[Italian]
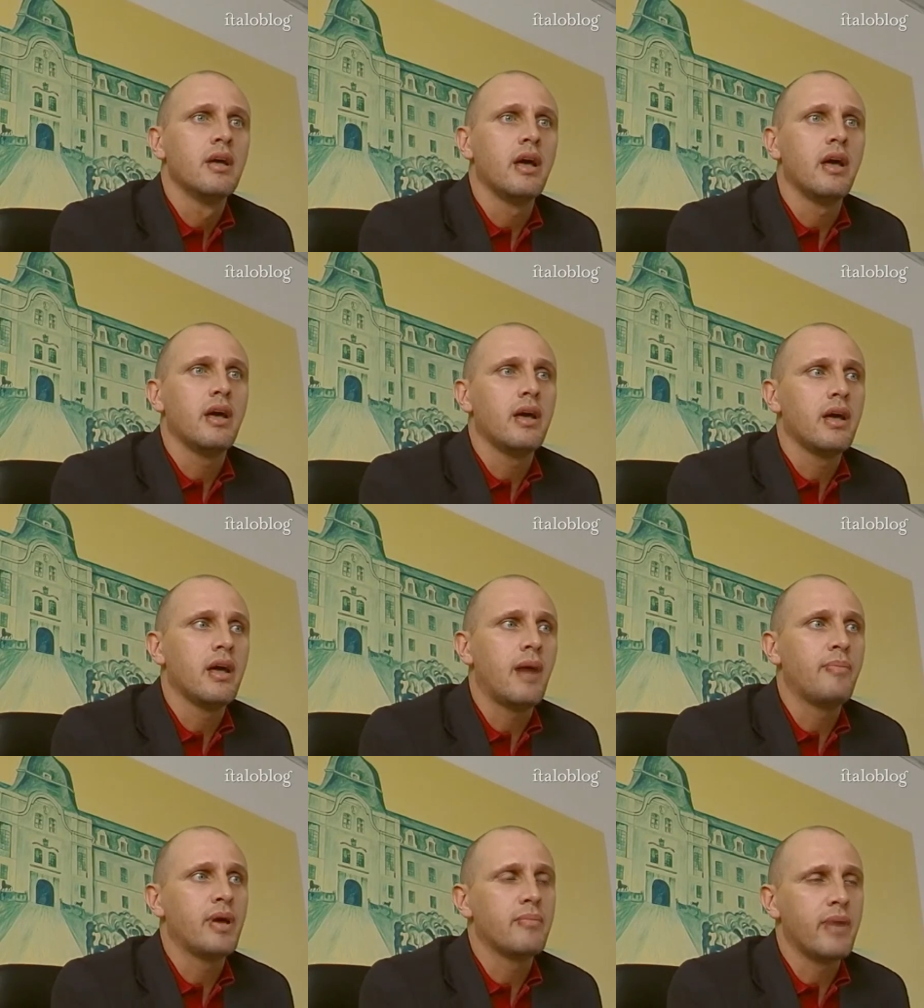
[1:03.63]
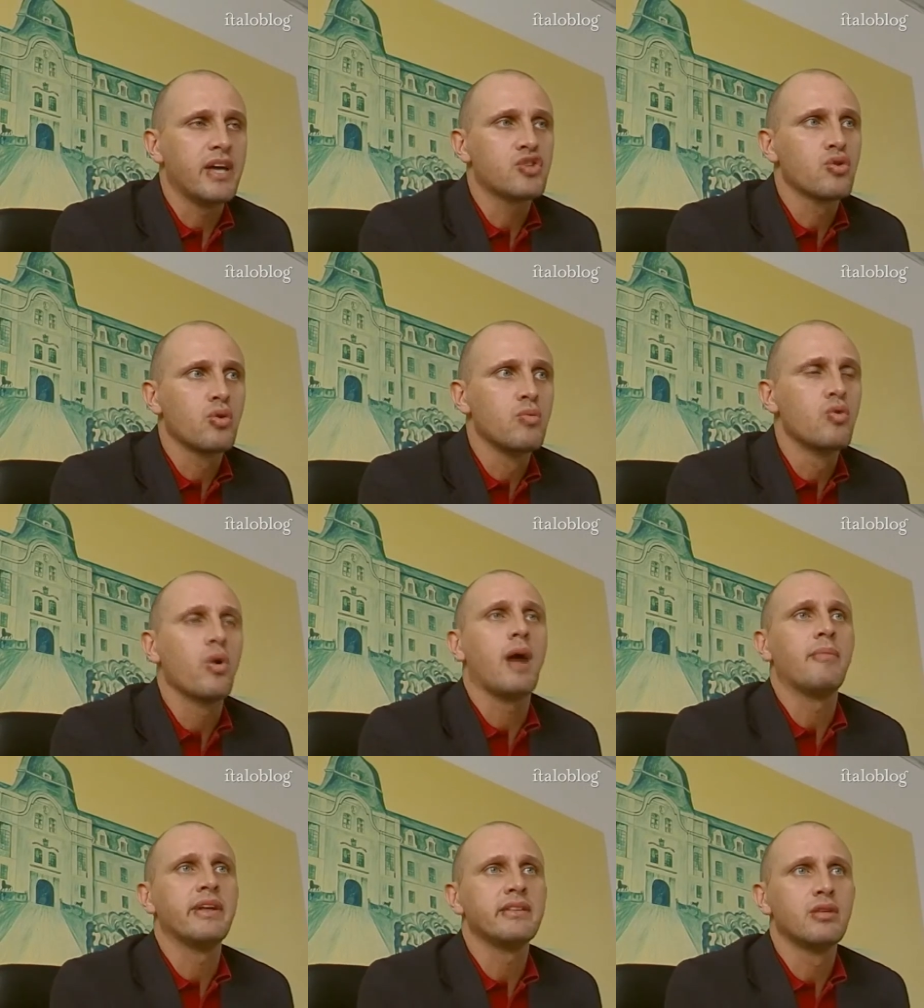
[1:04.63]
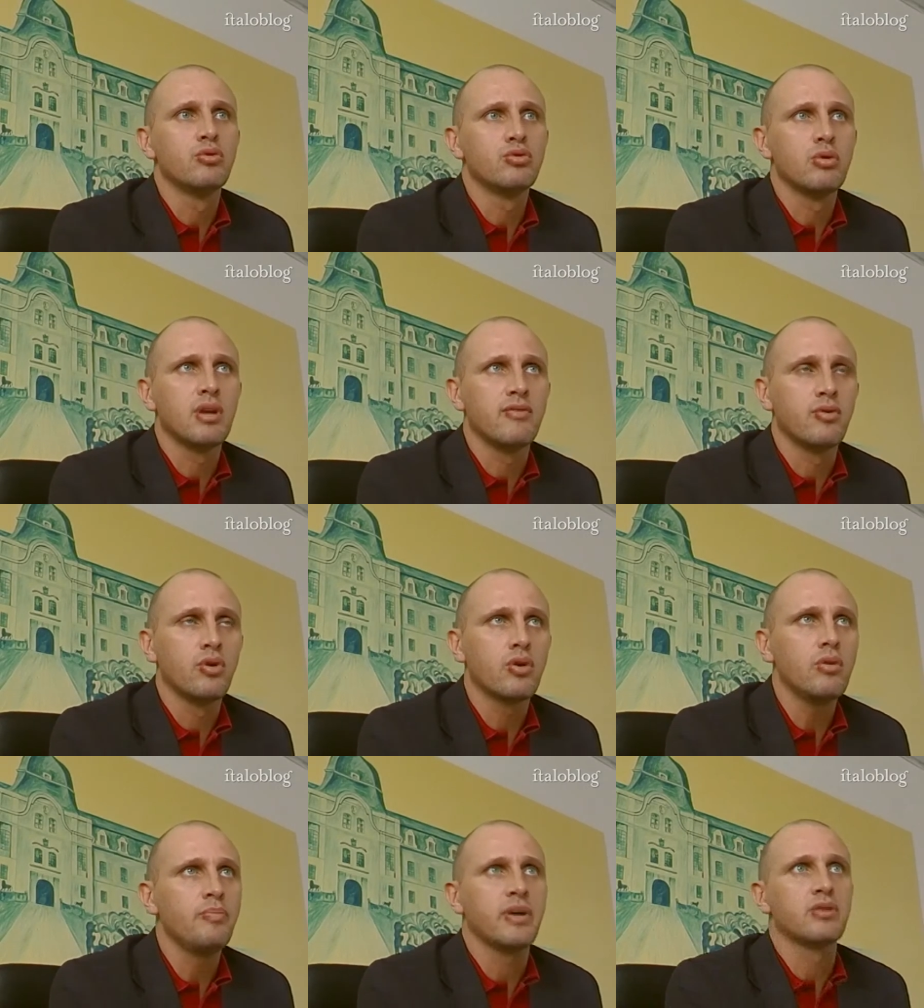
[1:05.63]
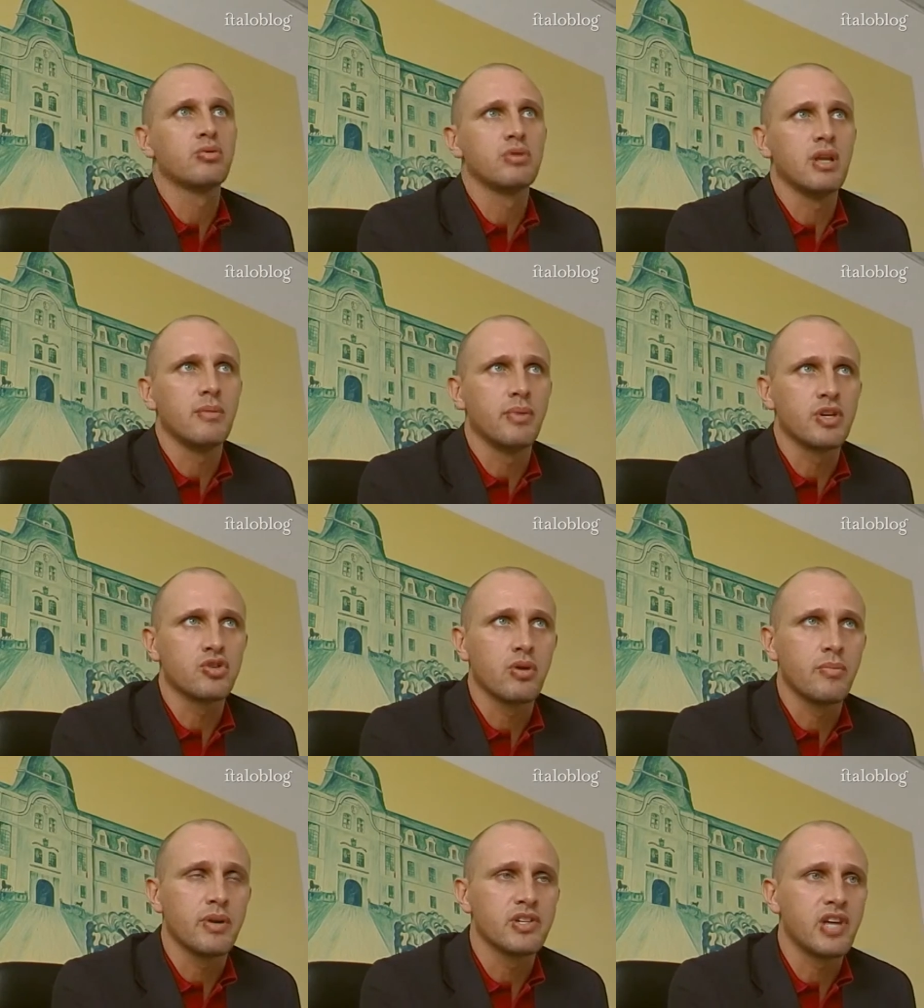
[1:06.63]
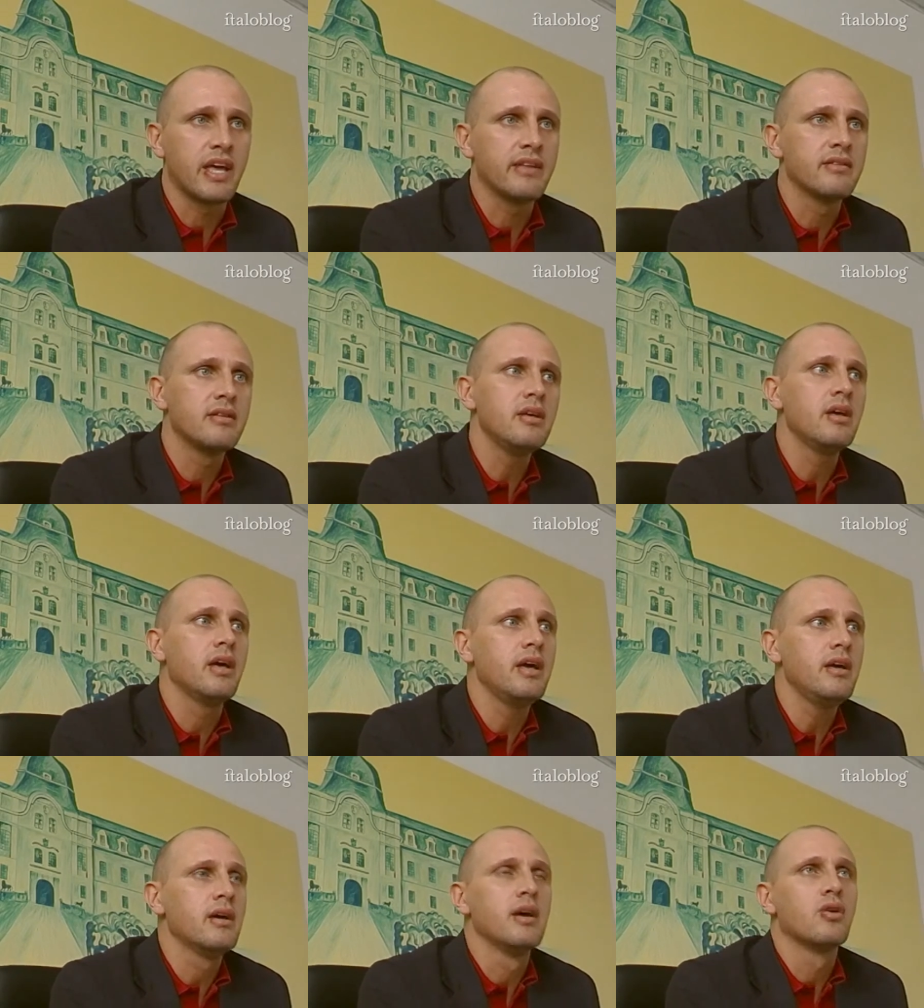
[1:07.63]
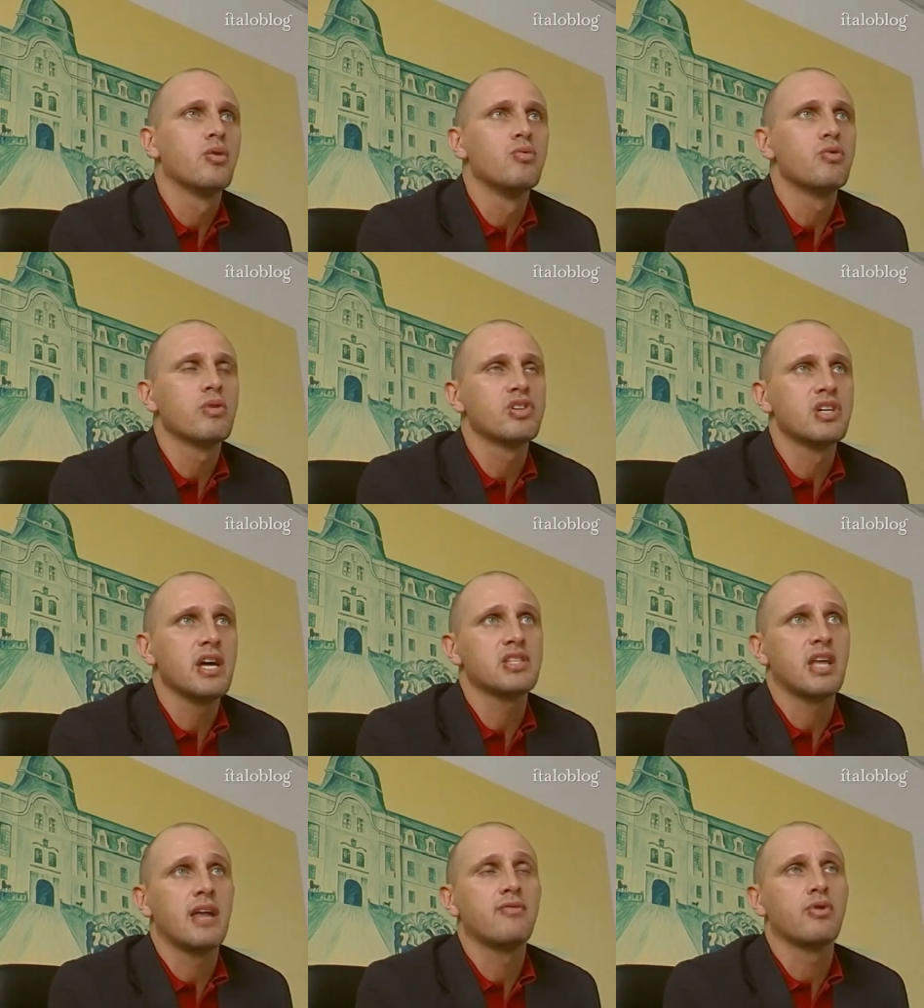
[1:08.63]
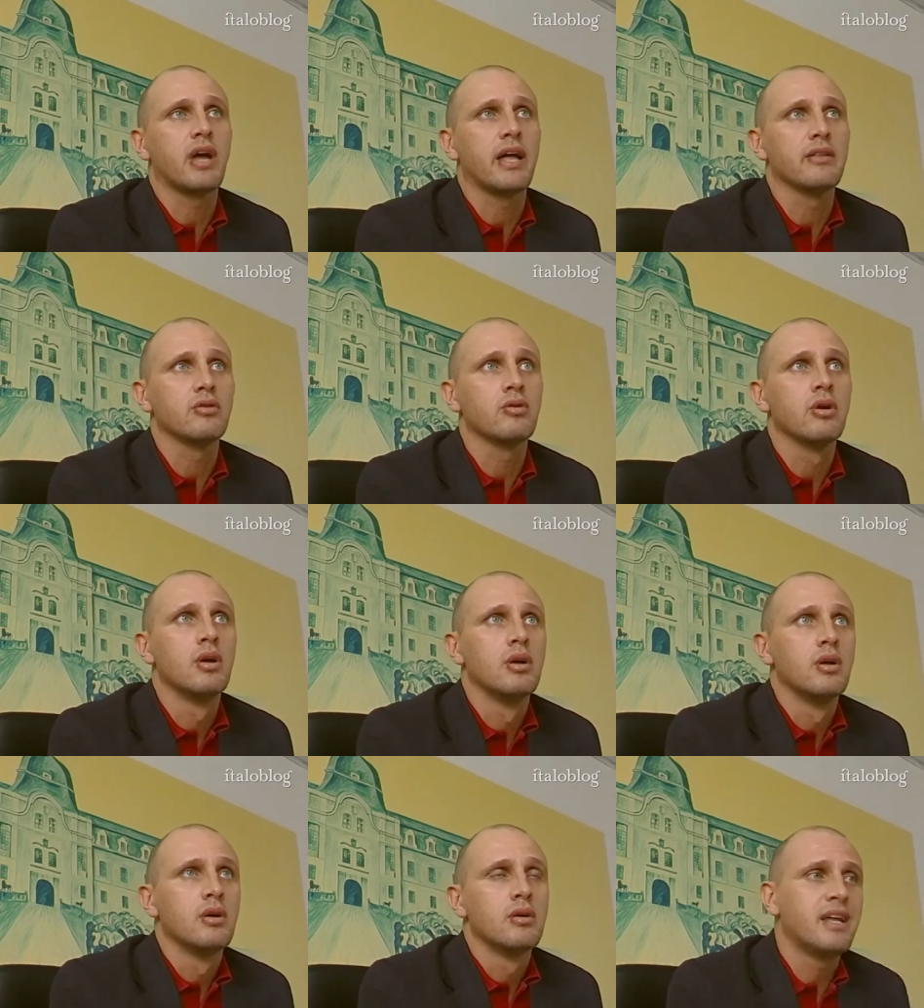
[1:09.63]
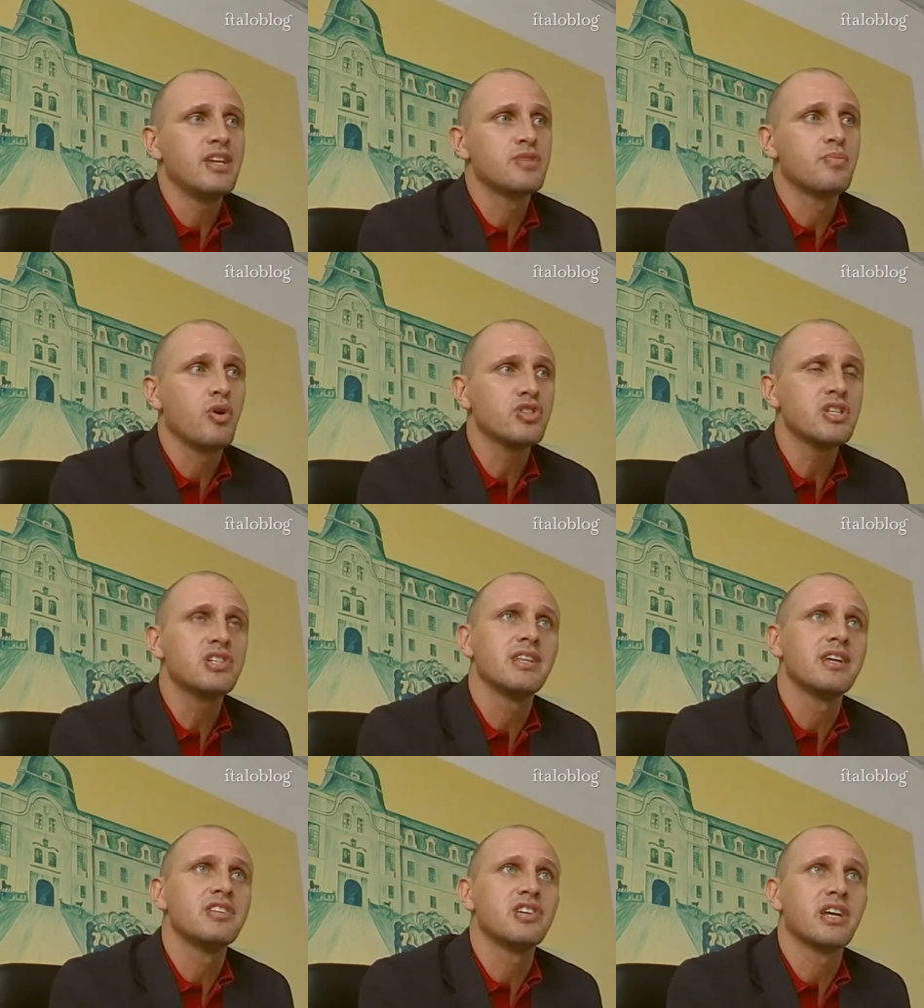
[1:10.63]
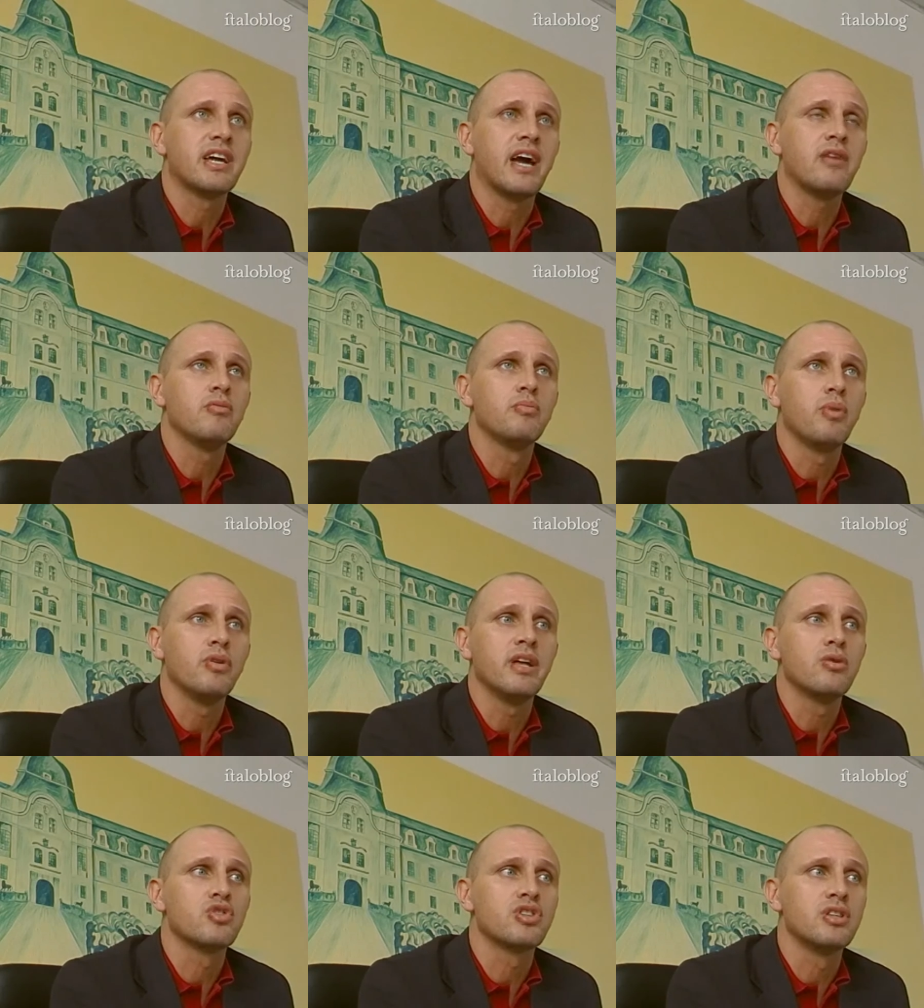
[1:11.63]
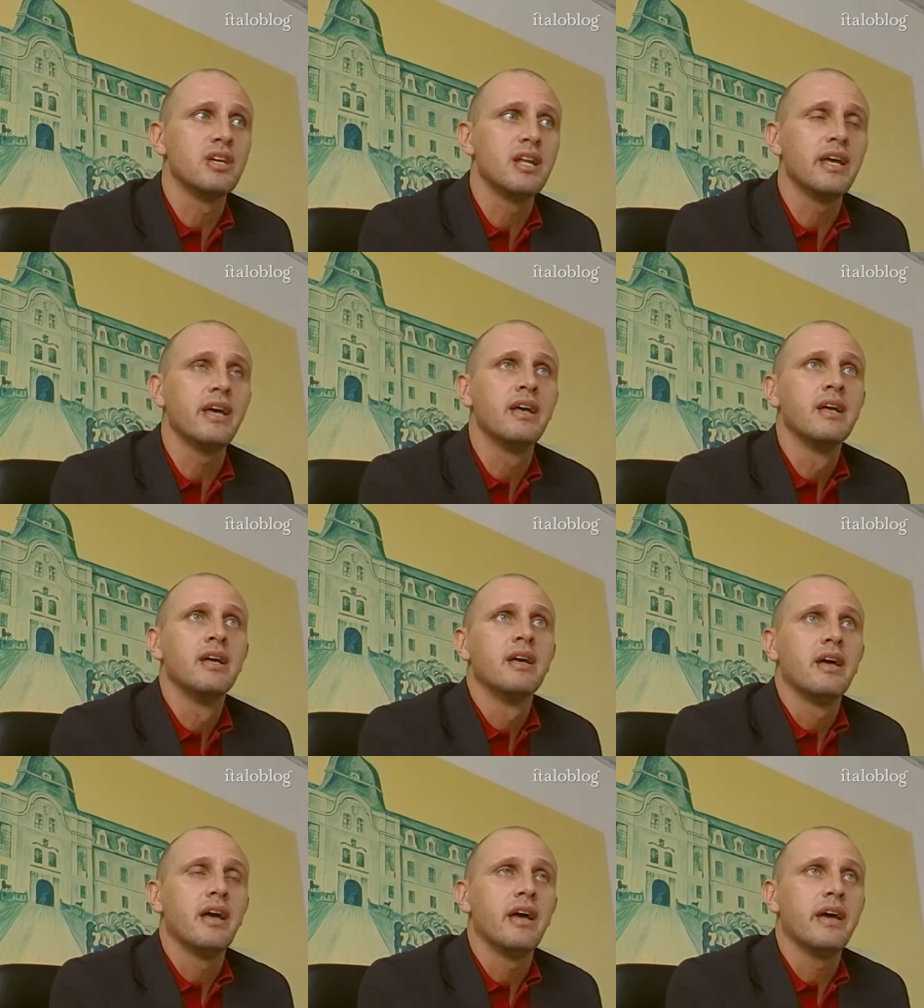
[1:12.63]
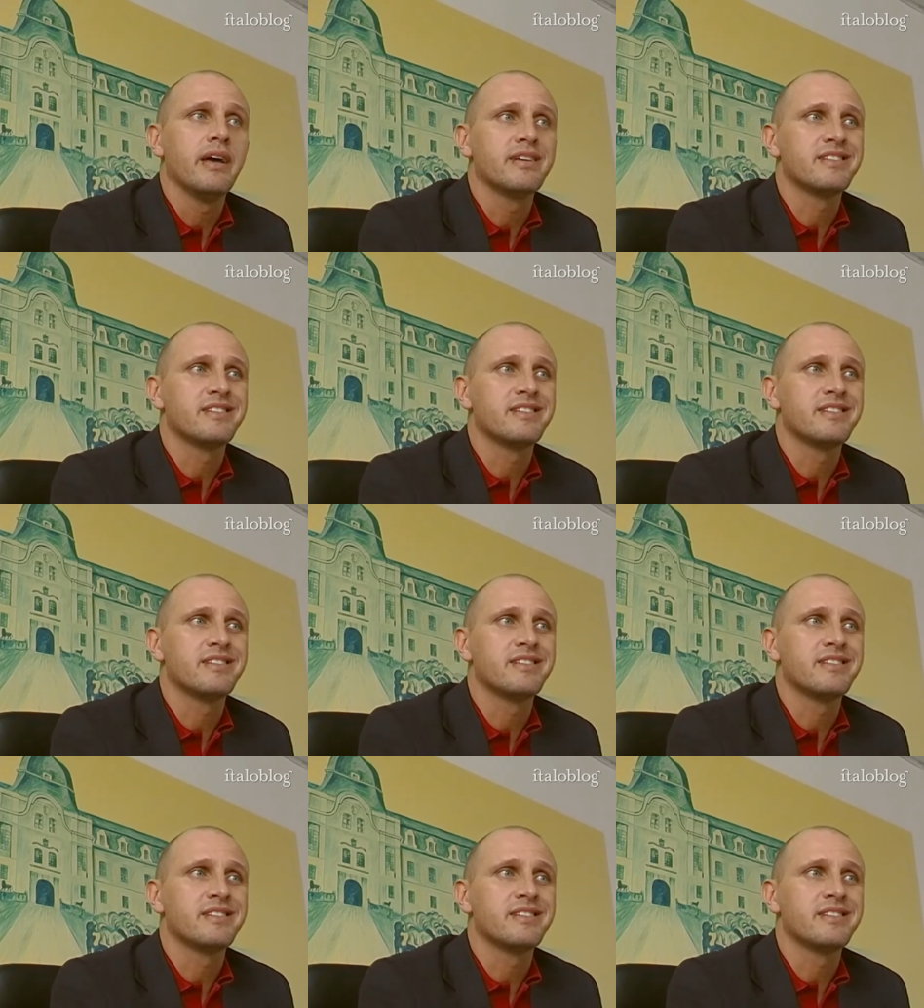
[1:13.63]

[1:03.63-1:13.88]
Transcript: eh, ha permesso comunque, ha mantenuto il lavoro per tutte le persone presenti e comunque sia sta lavorando la risposta sia da ricercare un po' nello stile eh,